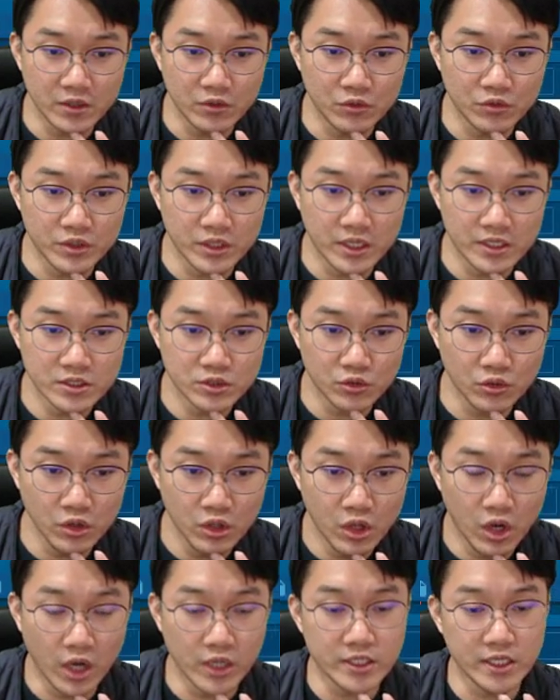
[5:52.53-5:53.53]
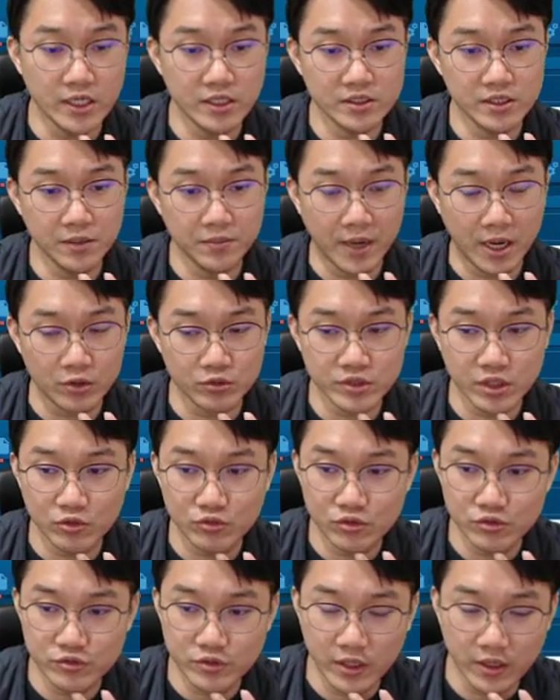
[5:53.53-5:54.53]
예, 로그인 하시고 아, 얘는 그냥 바로
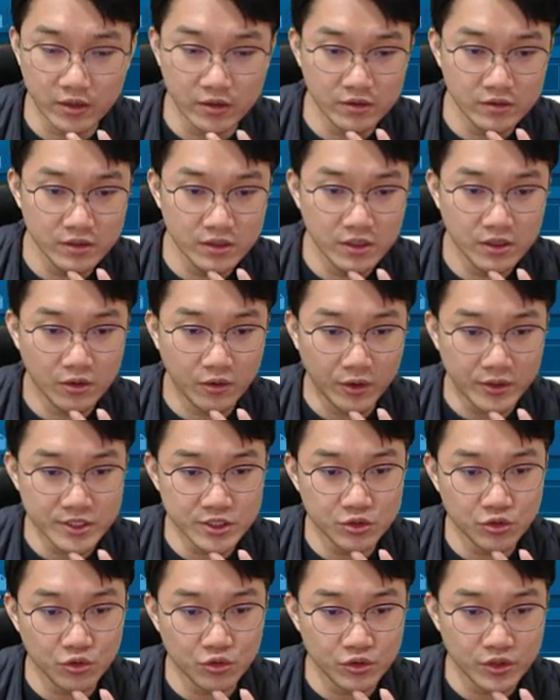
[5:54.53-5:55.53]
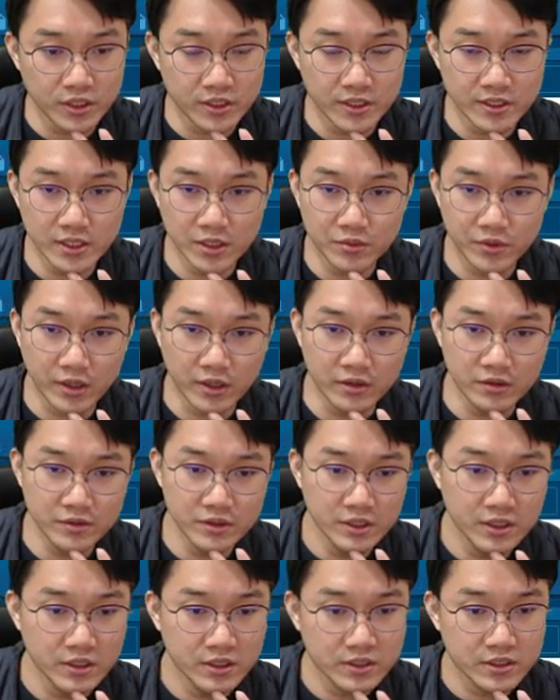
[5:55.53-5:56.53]
다운로드 되네요 완전 공개를 했나 보네요
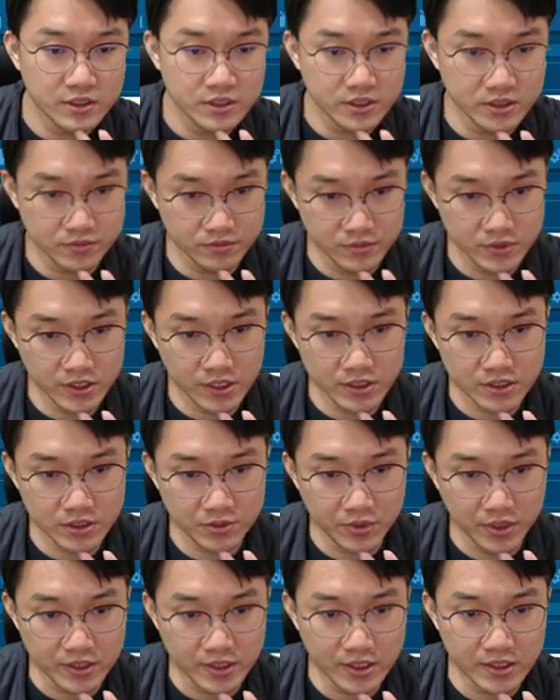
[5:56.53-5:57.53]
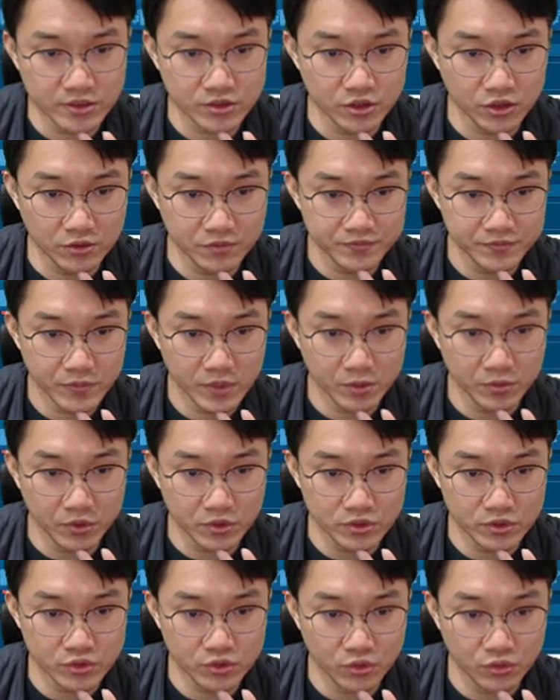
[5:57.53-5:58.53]
시, 실행시키면 안 되겠죠 뭐
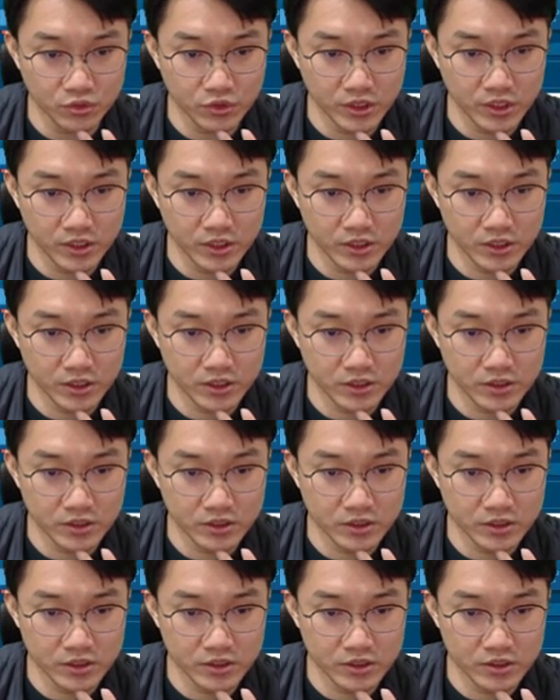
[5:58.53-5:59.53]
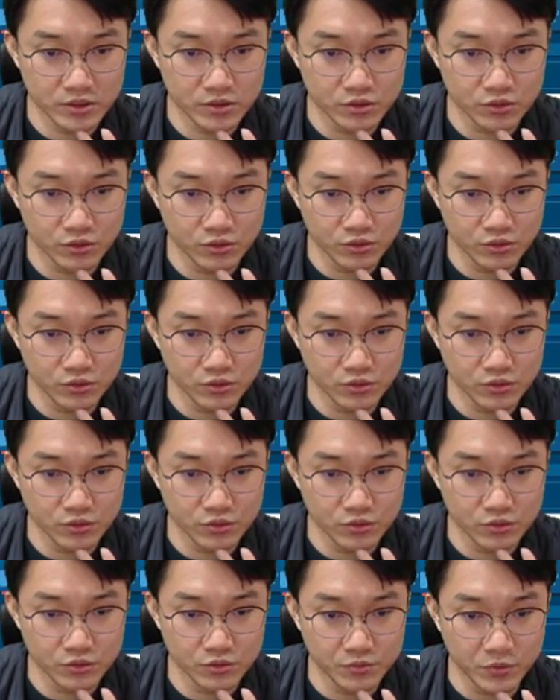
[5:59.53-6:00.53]
소니 소노
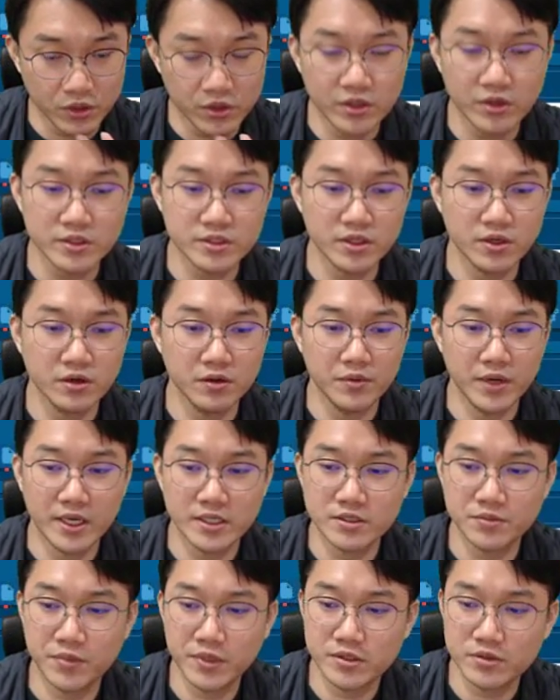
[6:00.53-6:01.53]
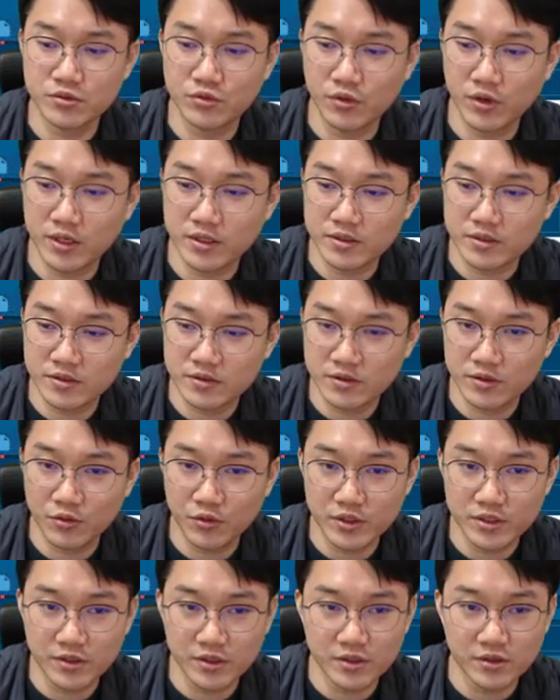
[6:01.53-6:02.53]
뭐인 것 같아요 뭐 XP에서 돌아가는 그런
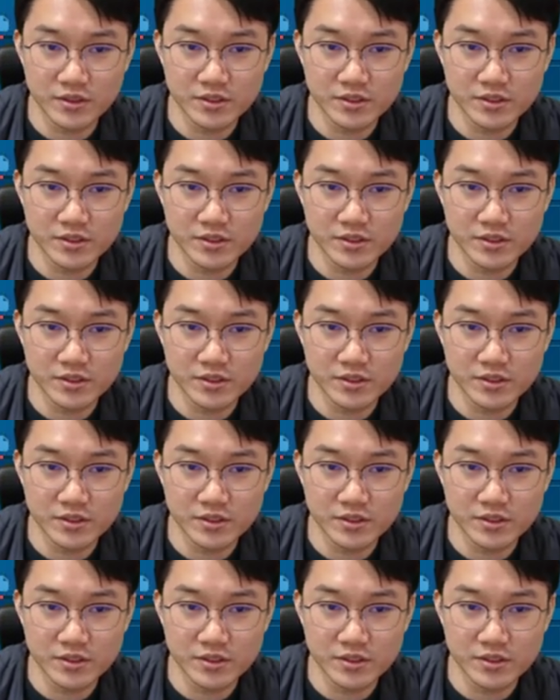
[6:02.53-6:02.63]
환경인